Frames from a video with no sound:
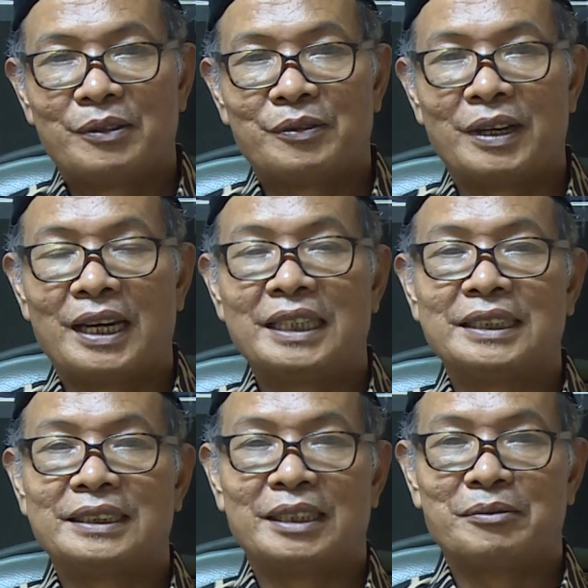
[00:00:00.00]

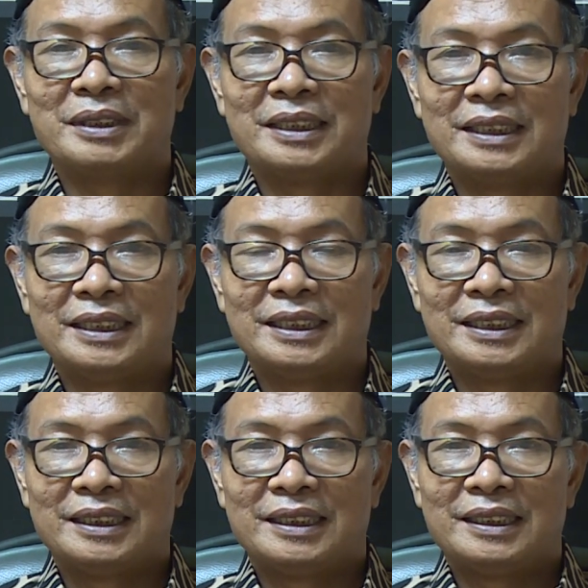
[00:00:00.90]
falaisa minni
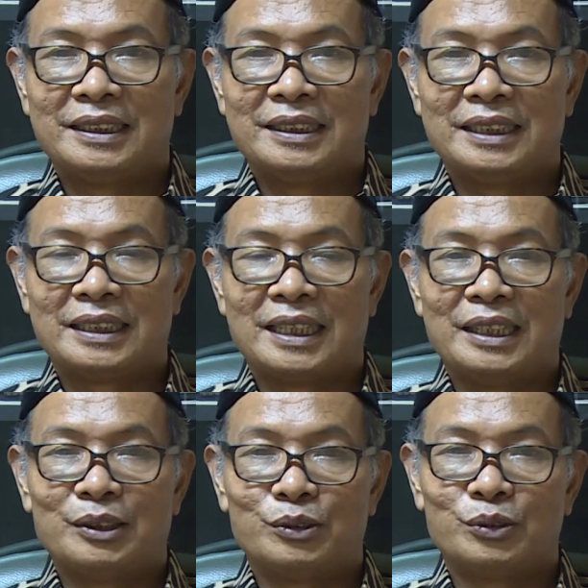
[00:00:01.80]

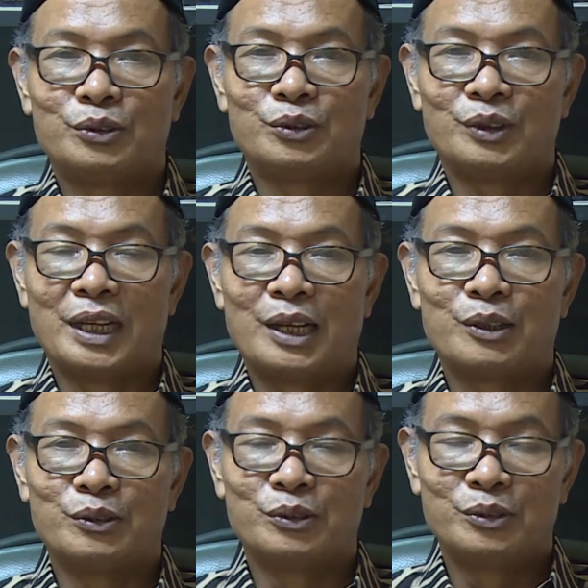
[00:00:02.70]
nikah itu
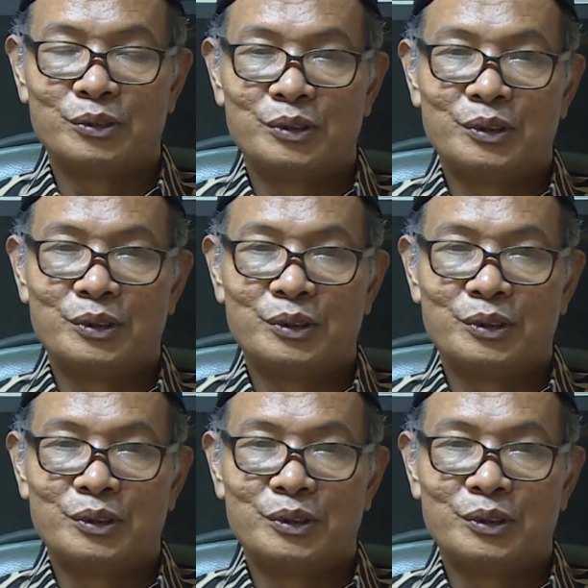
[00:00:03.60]
sunnahku